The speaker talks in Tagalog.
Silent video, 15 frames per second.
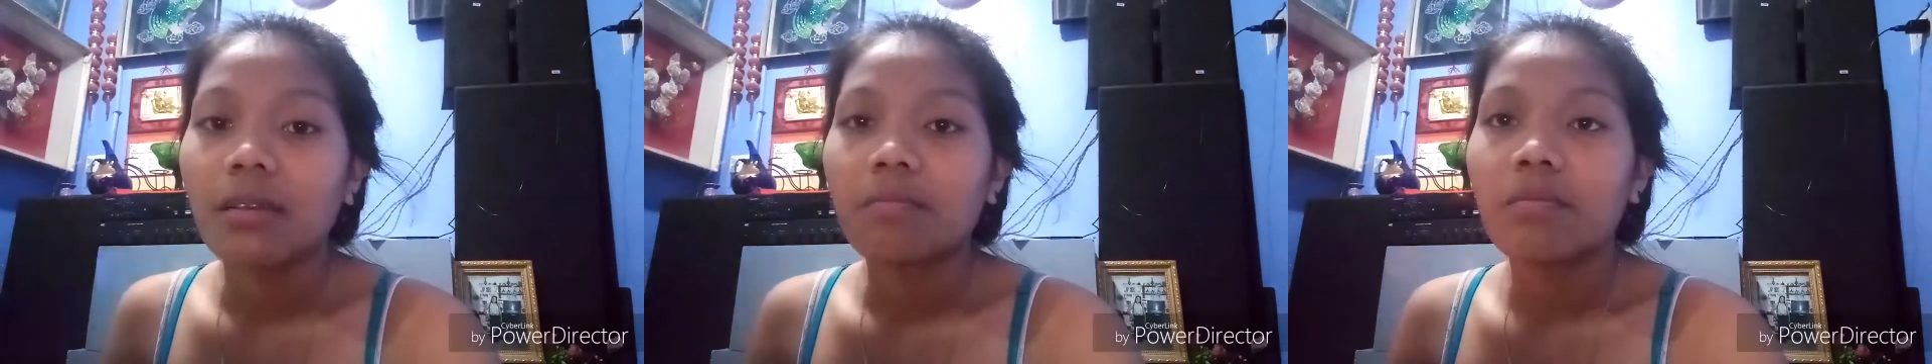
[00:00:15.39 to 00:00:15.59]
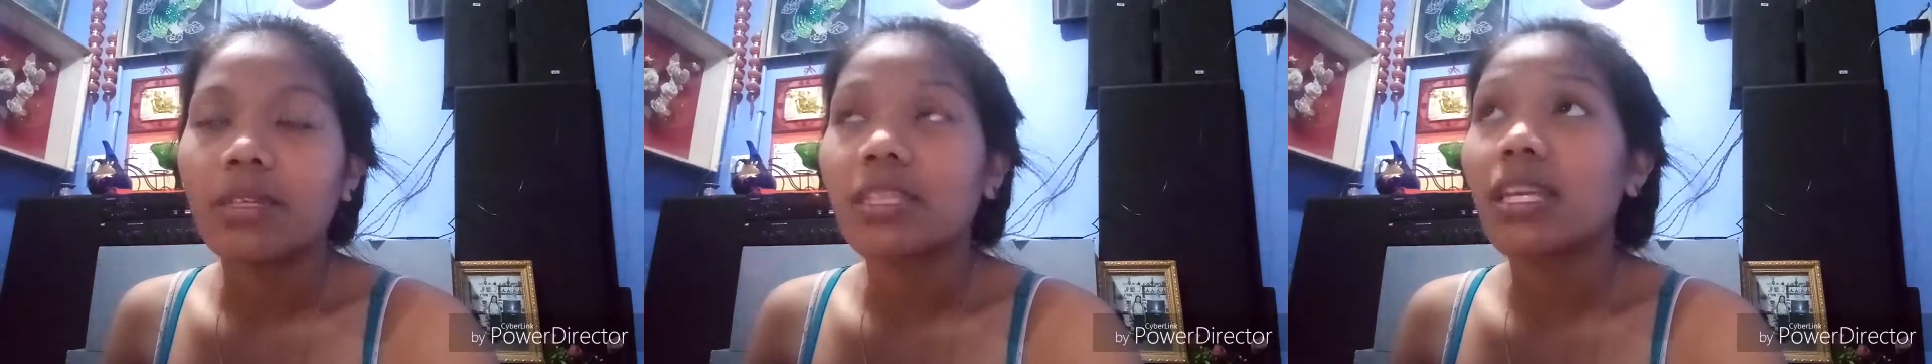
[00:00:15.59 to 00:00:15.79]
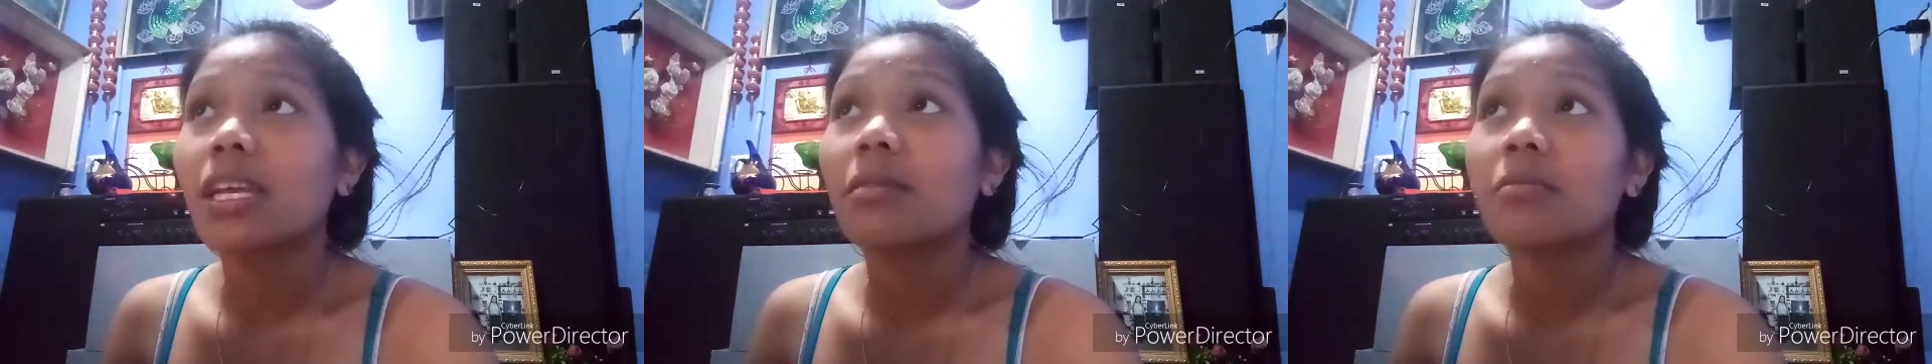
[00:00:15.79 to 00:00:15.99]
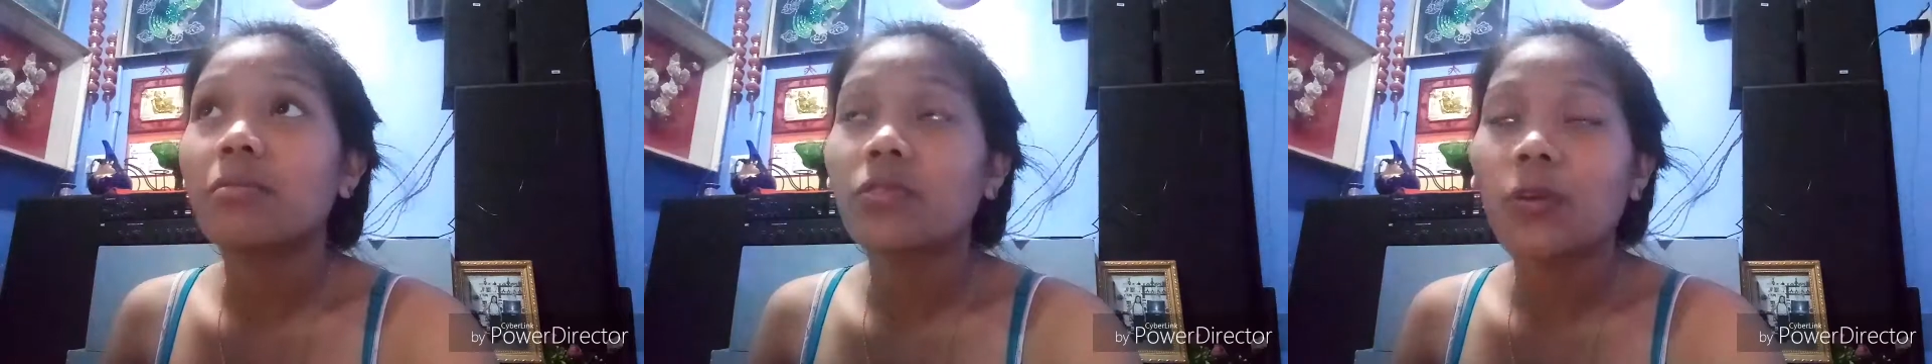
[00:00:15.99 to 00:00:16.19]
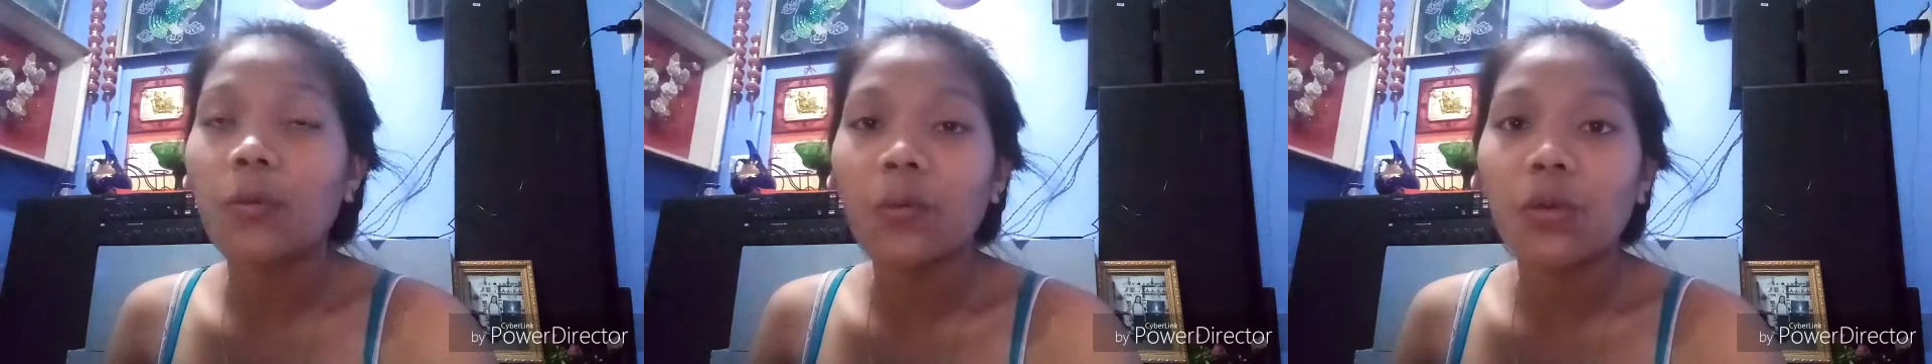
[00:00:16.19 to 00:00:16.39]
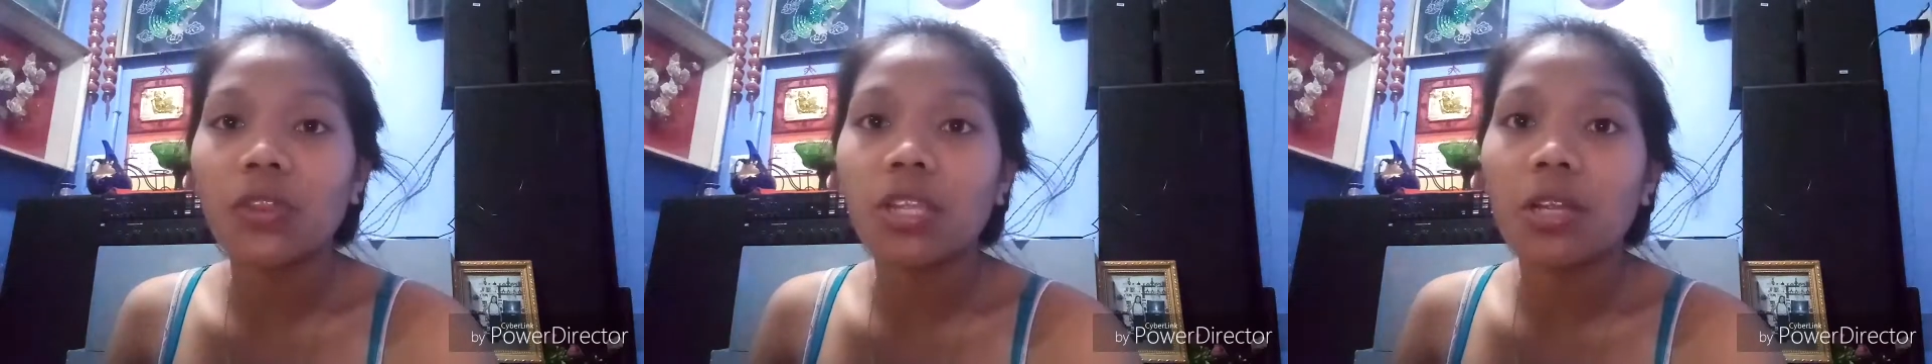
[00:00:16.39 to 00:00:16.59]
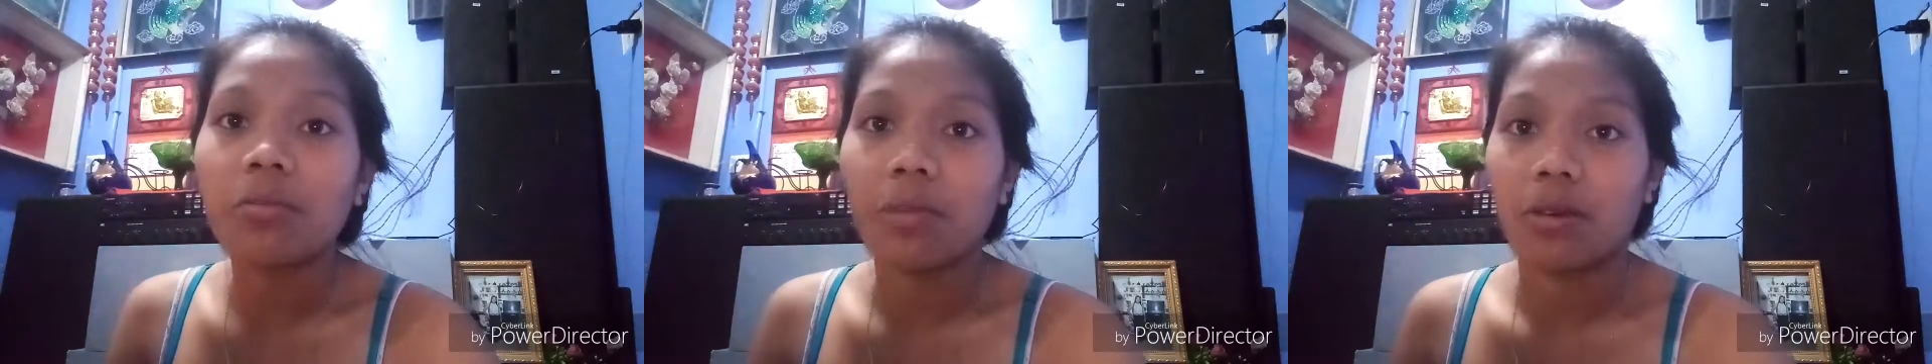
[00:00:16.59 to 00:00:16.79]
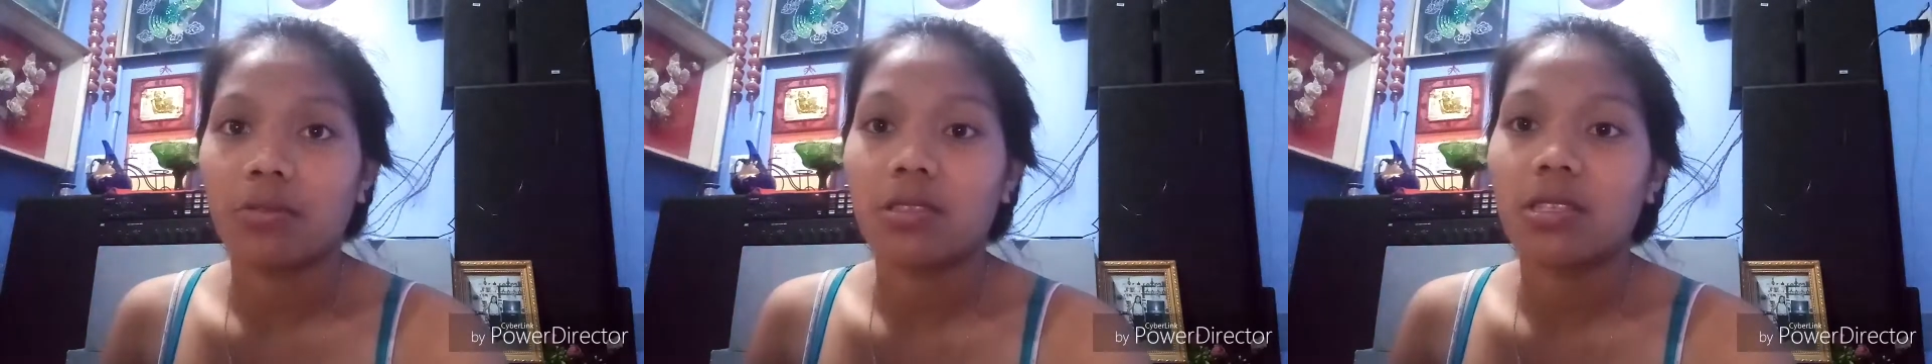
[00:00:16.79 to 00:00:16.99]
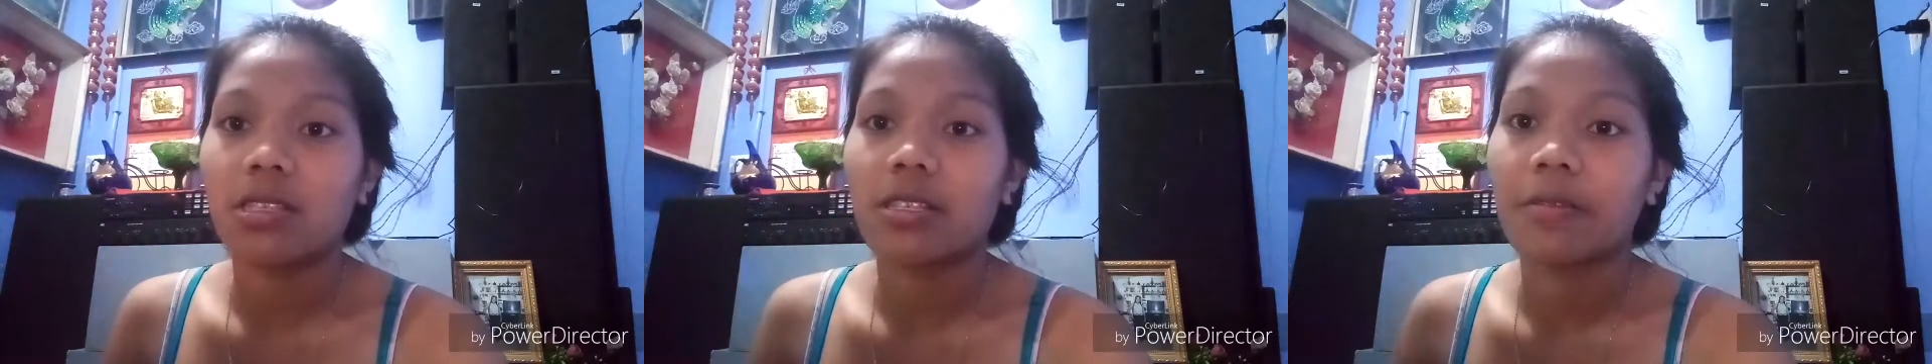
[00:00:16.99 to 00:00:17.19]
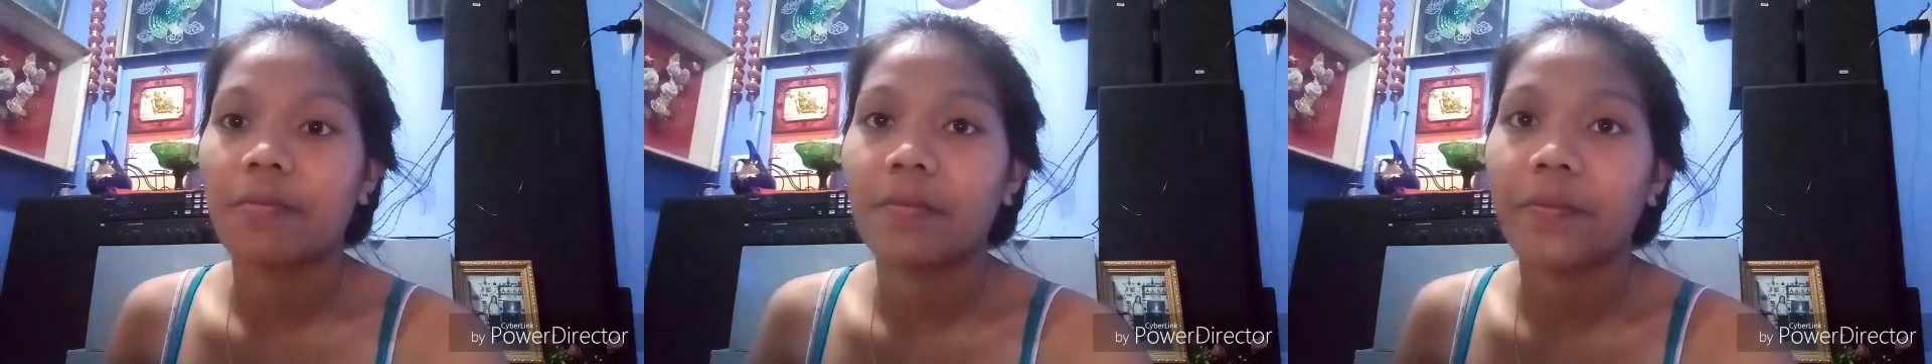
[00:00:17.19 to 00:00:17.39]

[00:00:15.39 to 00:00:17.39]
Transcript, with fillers: maging computer mouse.